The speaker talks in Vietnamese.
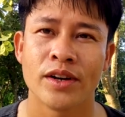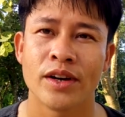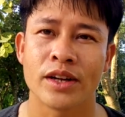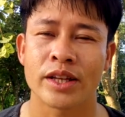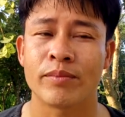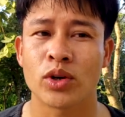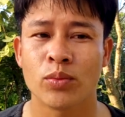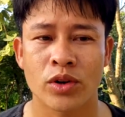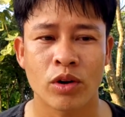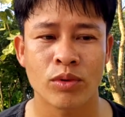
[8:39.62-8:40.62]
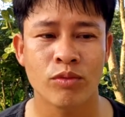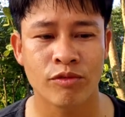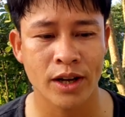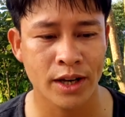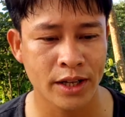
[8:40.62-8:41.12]
à, tập trung nó đông đúc
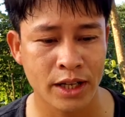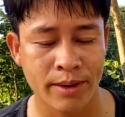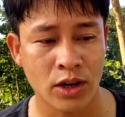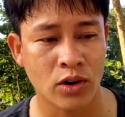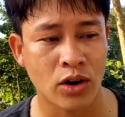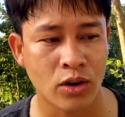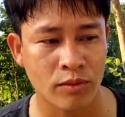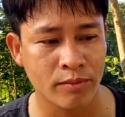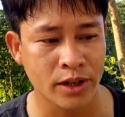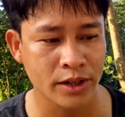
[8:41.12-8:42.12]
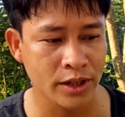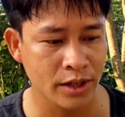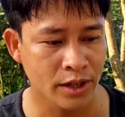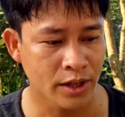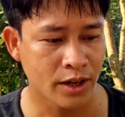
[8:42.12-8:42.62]
về lên, thì bắt đầu họ mới
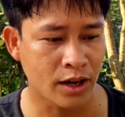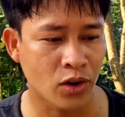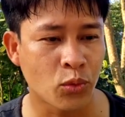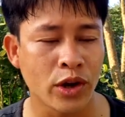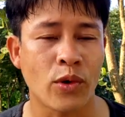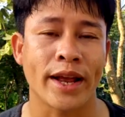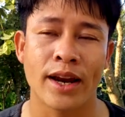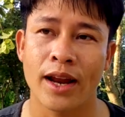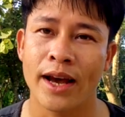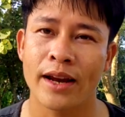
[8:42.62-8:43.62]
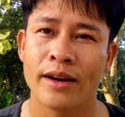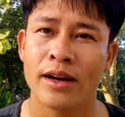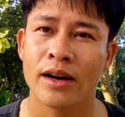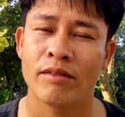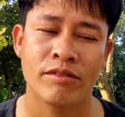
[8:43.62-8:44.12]
là quy hoạch lại
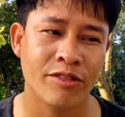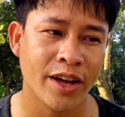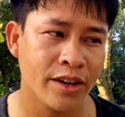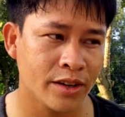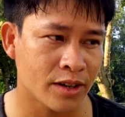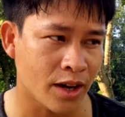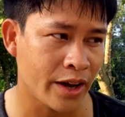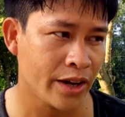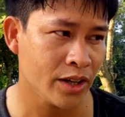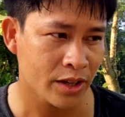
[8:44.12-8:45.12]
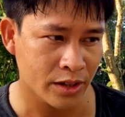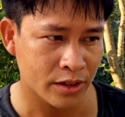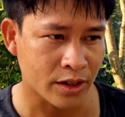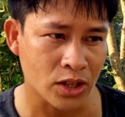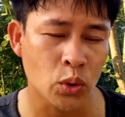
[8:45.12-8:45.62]
là ven những cái
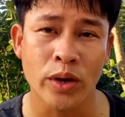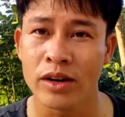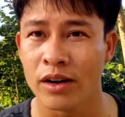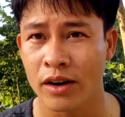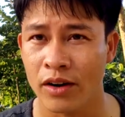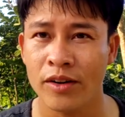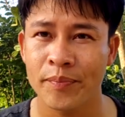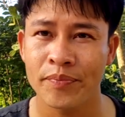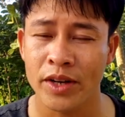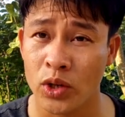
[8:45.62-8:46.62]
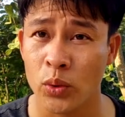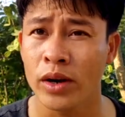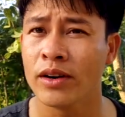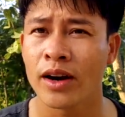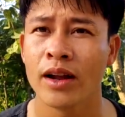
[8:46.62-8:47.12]
cái tuyến đường đó, những cái
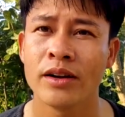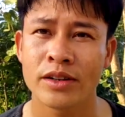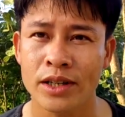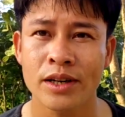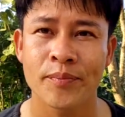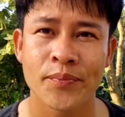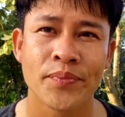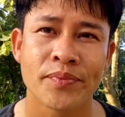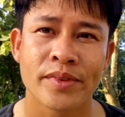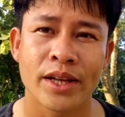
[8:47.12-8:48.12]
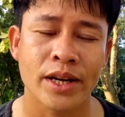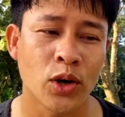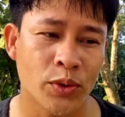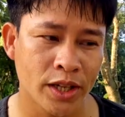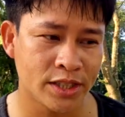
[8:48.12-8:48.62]
tuyến đường lớn trước. Đấy,
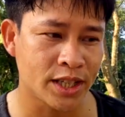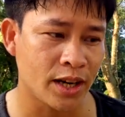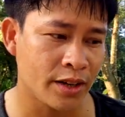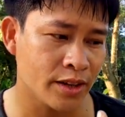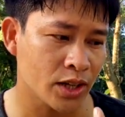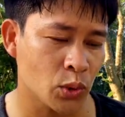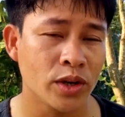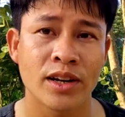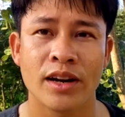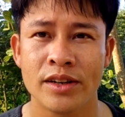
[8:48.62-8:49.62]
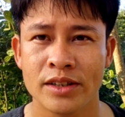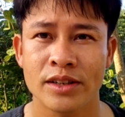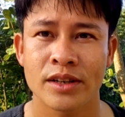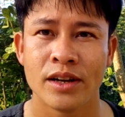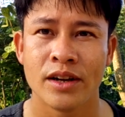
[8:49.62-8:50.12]
đầu tiên sẽ là những cái tuyến đường lớn trước,
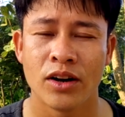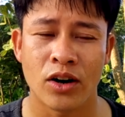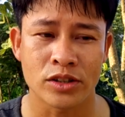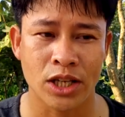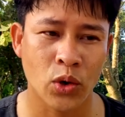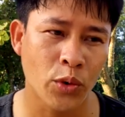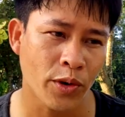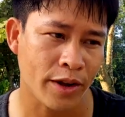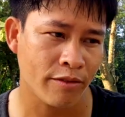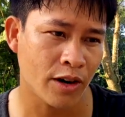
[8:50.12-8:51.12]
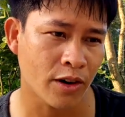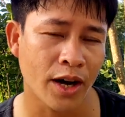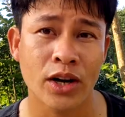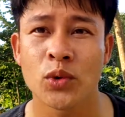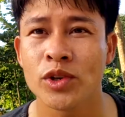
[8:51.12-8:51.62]
họ sẽ quy hoạch vào
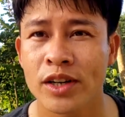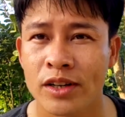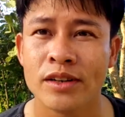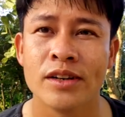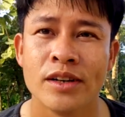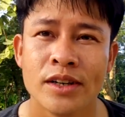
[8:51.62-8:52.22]
cái khu dân cư.